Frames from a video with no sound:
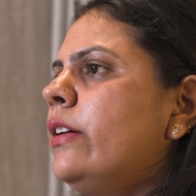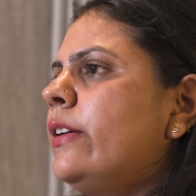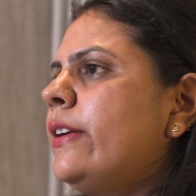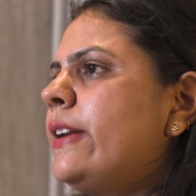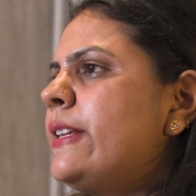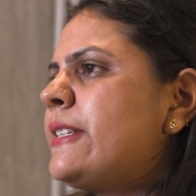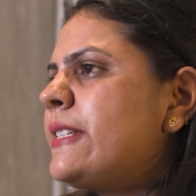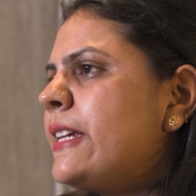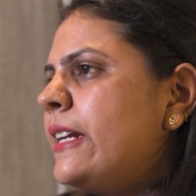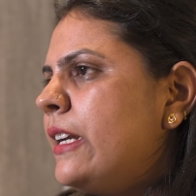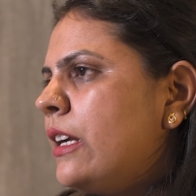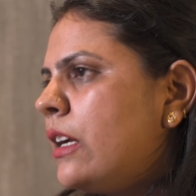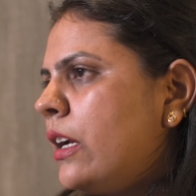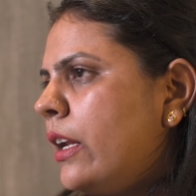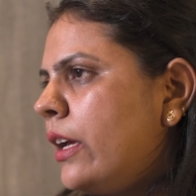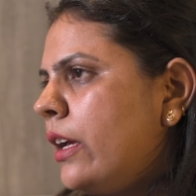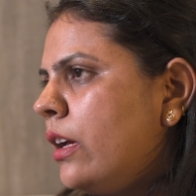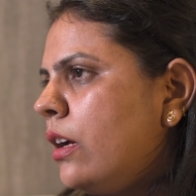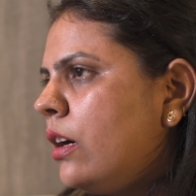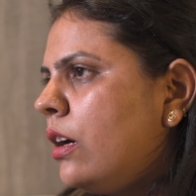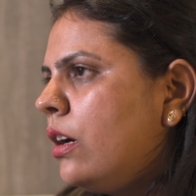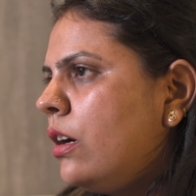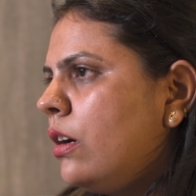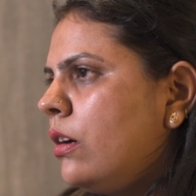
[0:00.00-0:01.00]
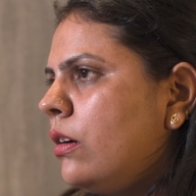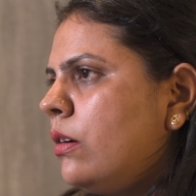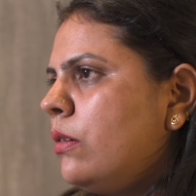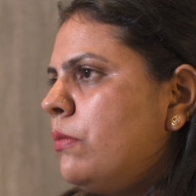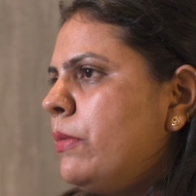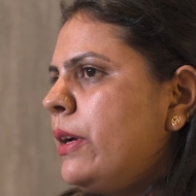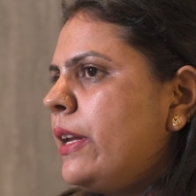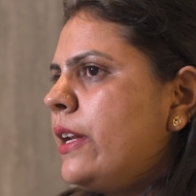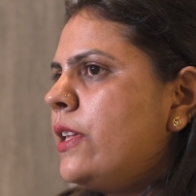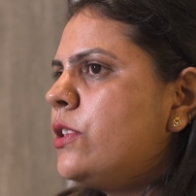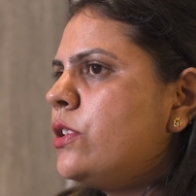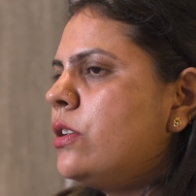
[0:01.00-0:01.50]
रिसेंटली uh, uh,
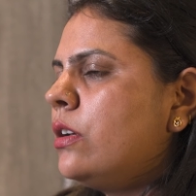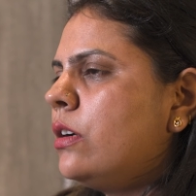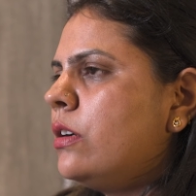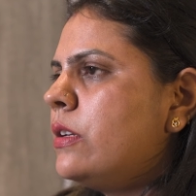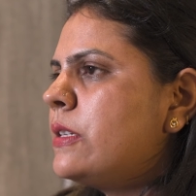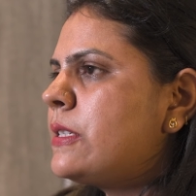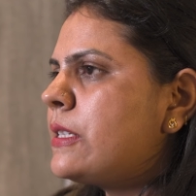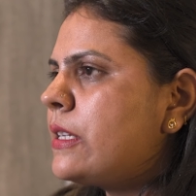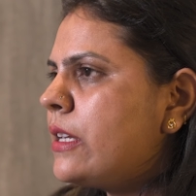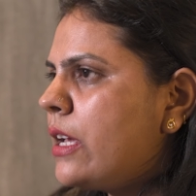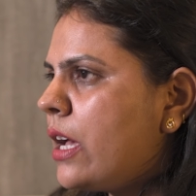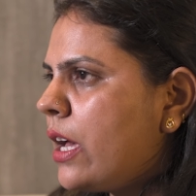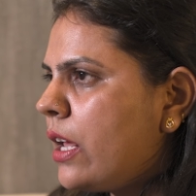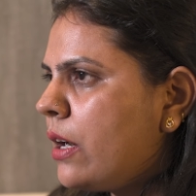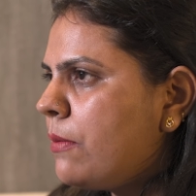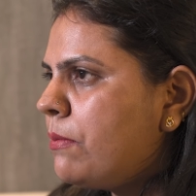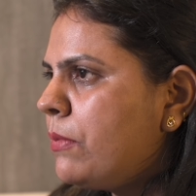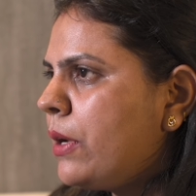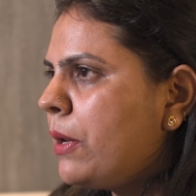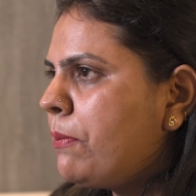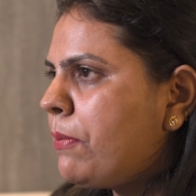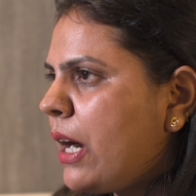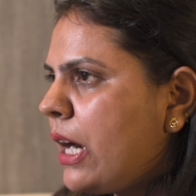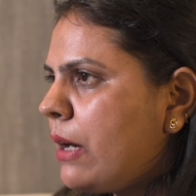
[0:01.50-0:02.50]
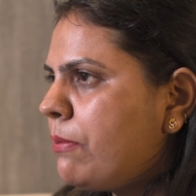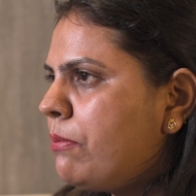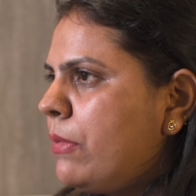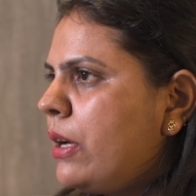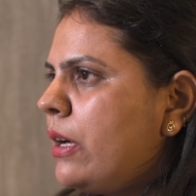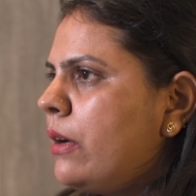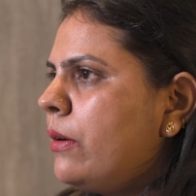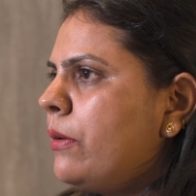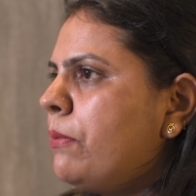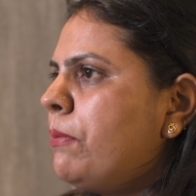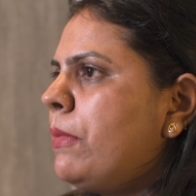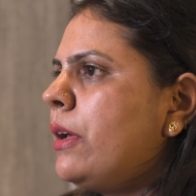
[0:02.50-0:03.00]
मैंने सी आर एम
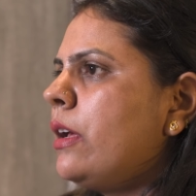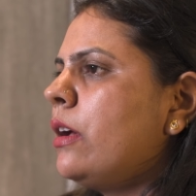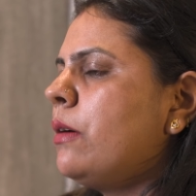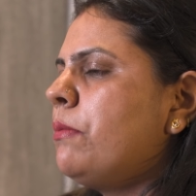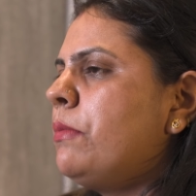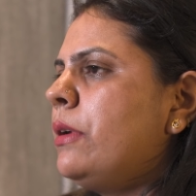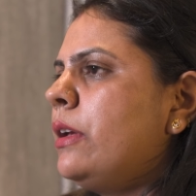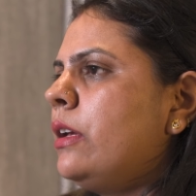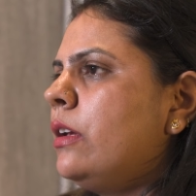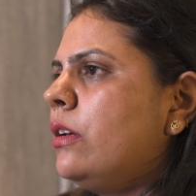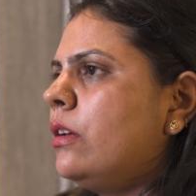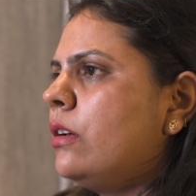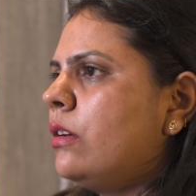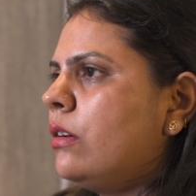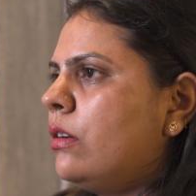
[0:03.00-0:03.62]
डिपार्टमेंट में अभी